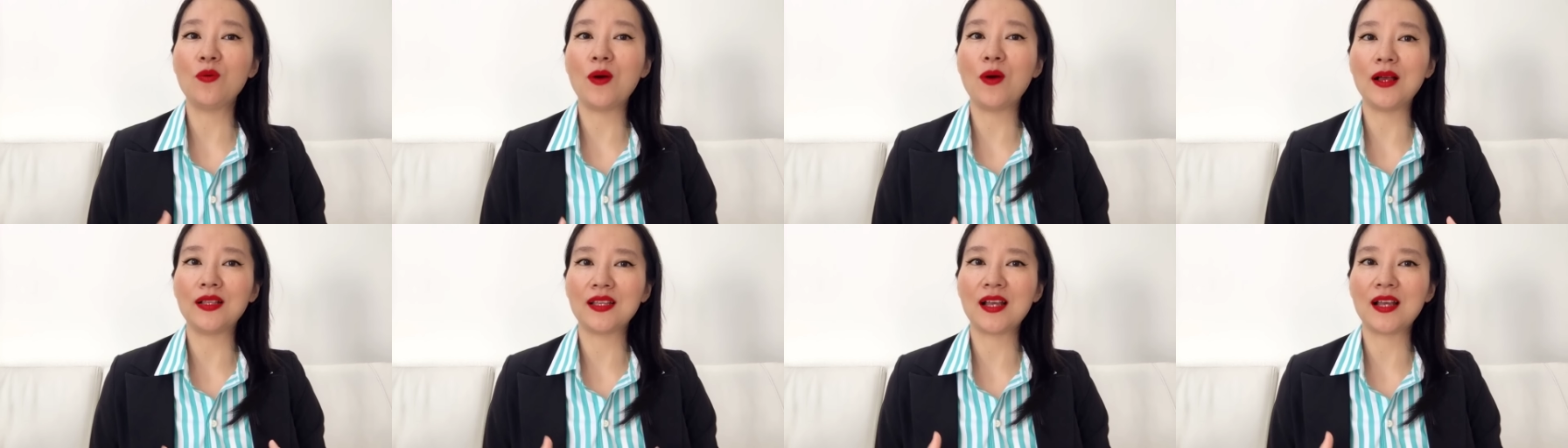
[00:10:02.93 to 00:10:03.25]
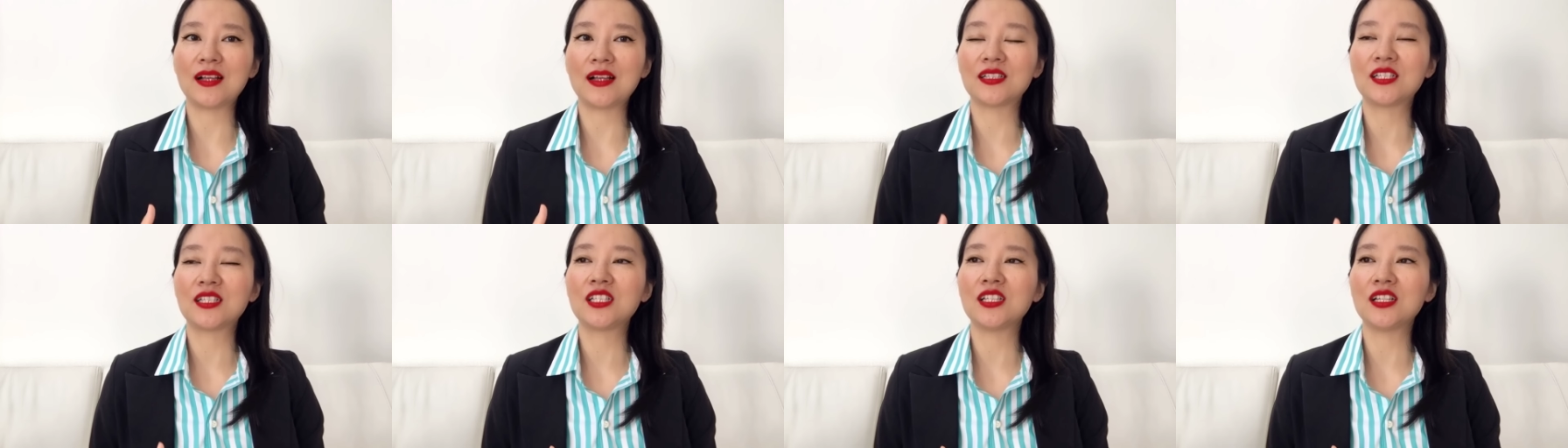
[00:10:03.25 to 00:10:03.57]
惯那
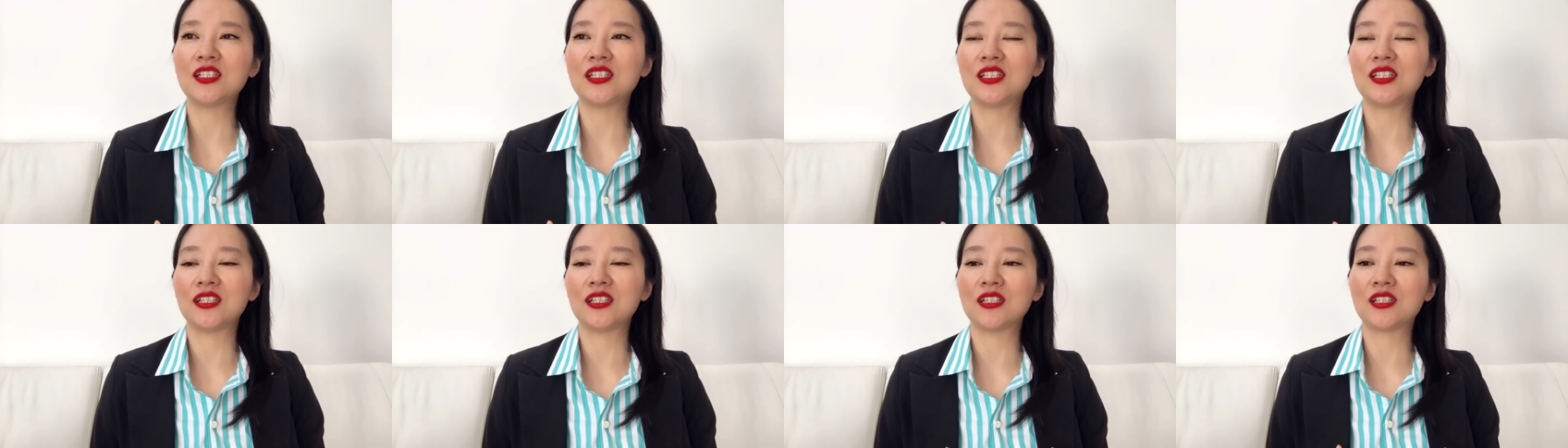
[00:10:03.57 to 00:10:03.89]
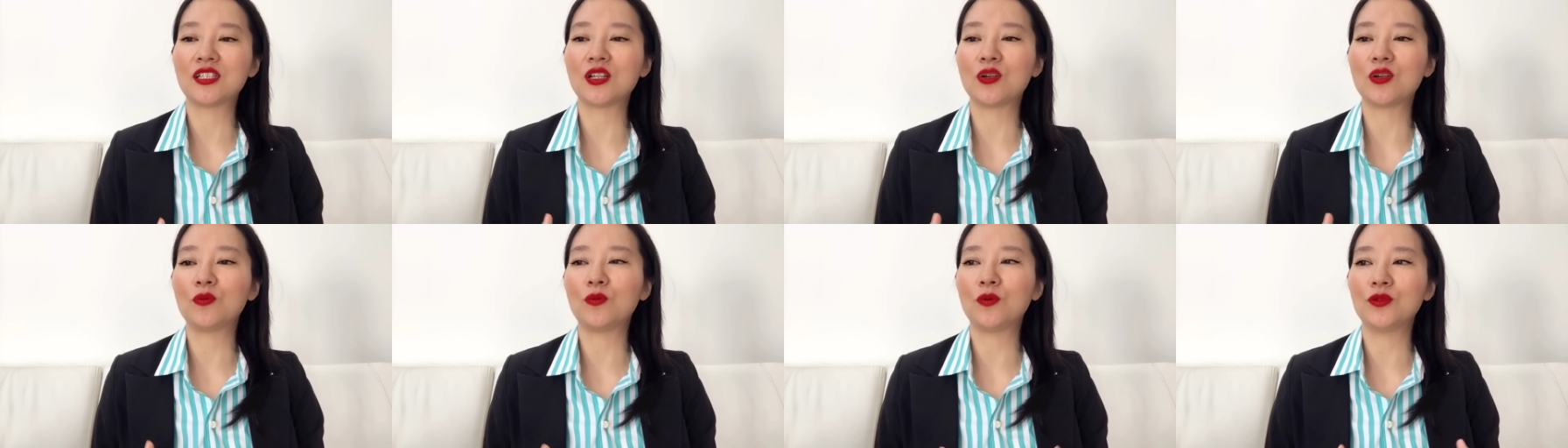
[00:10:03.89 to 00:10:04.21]
样奢侈的
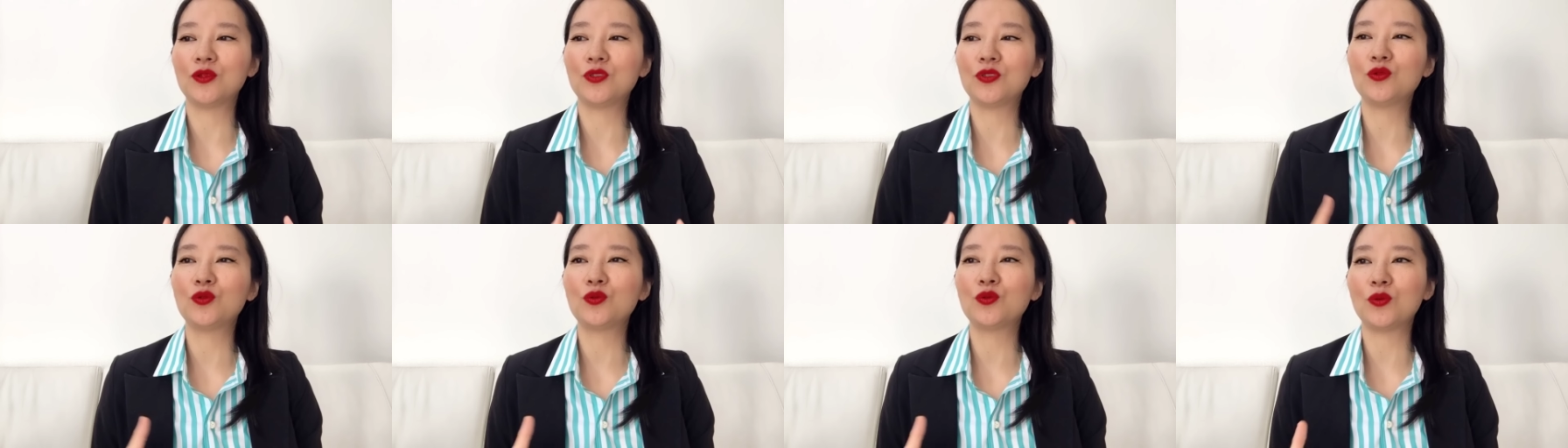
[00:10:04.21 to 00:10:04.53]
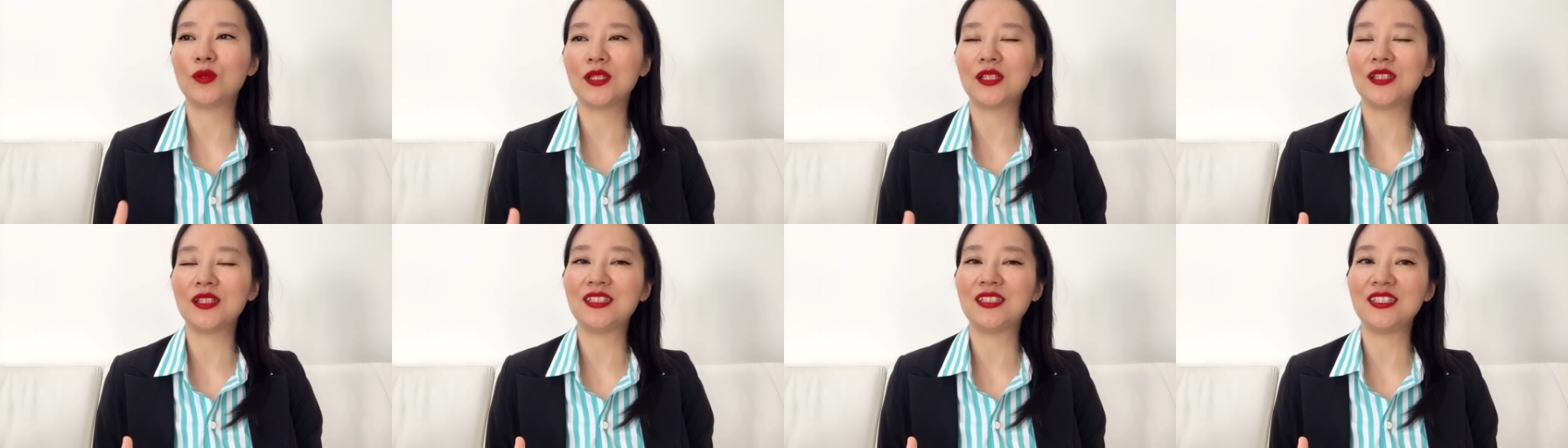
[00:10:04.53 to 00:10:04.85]
生活，就
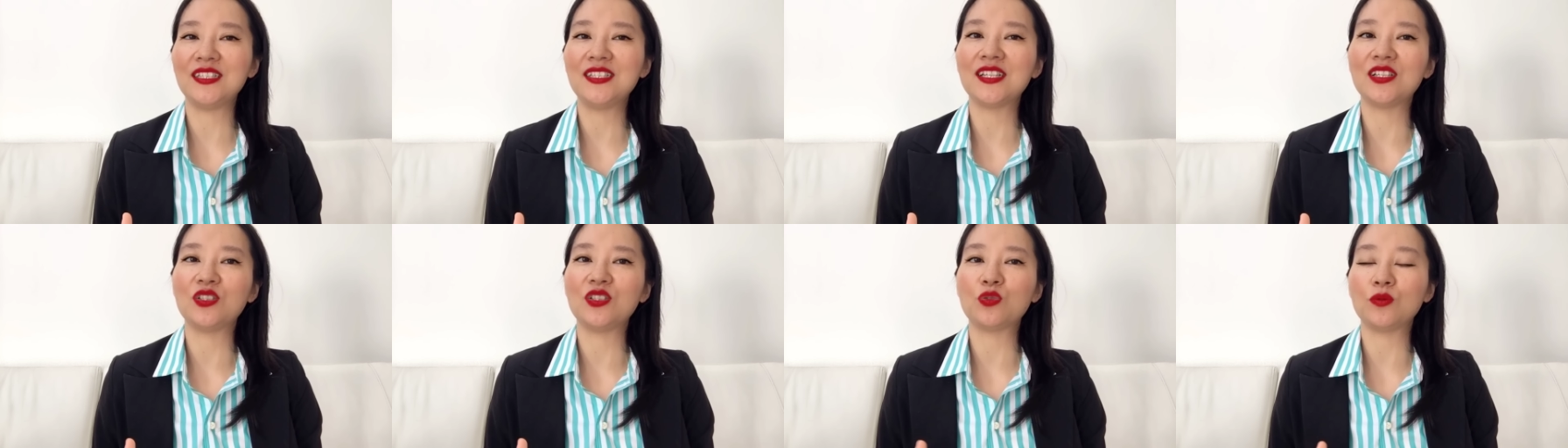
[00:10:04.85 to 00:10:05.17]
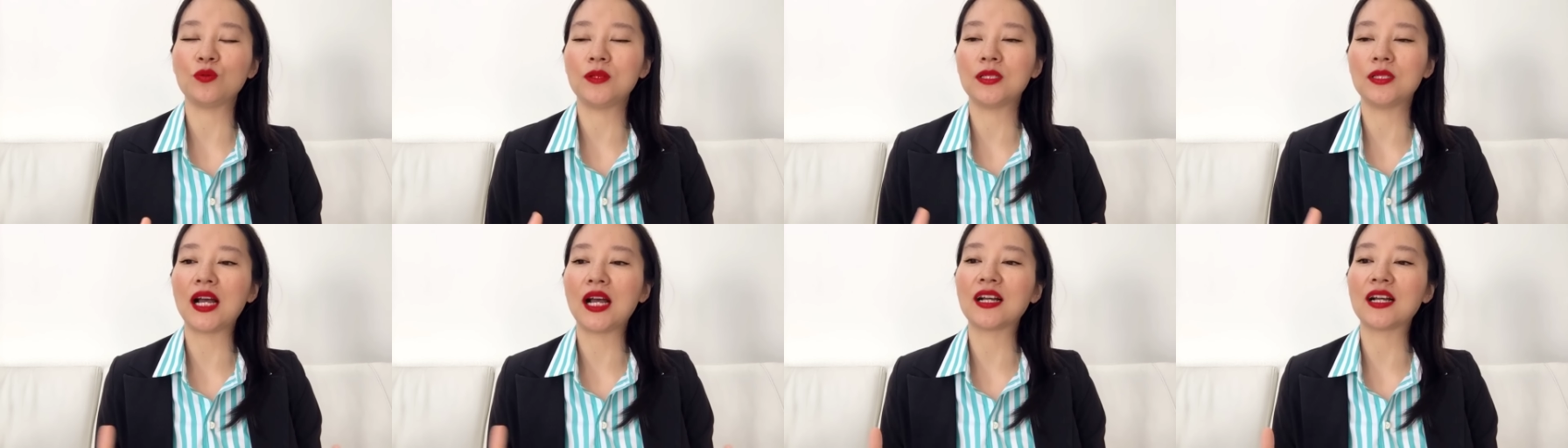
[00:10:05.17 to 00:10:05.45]
做一个极简主义，